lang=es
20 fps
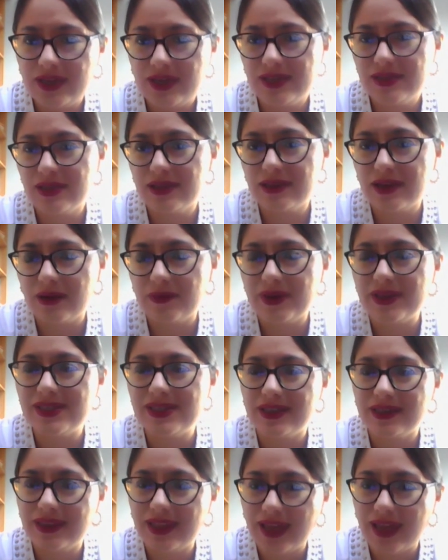es a
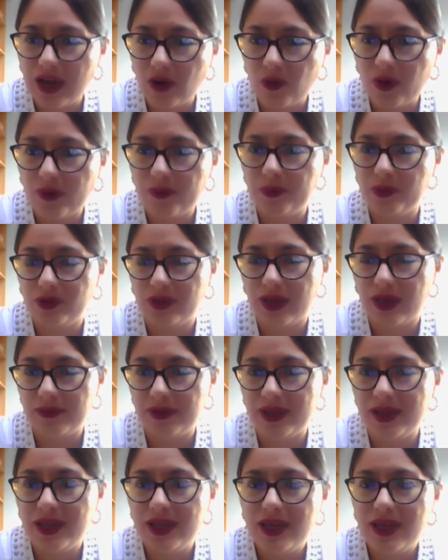través de agua
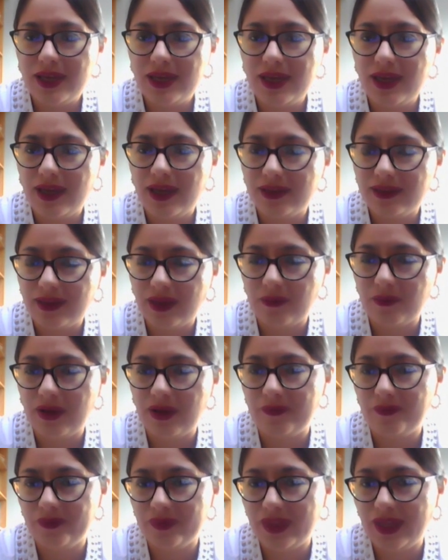potable y, el
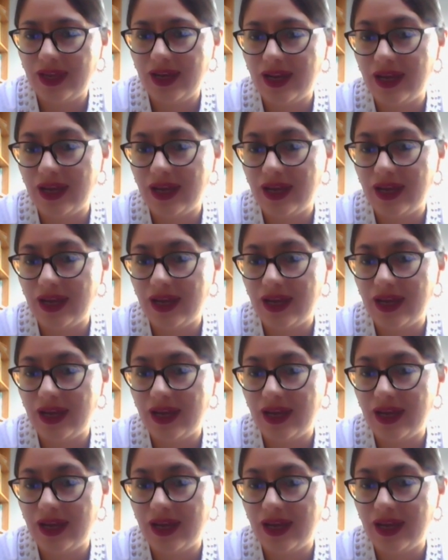tema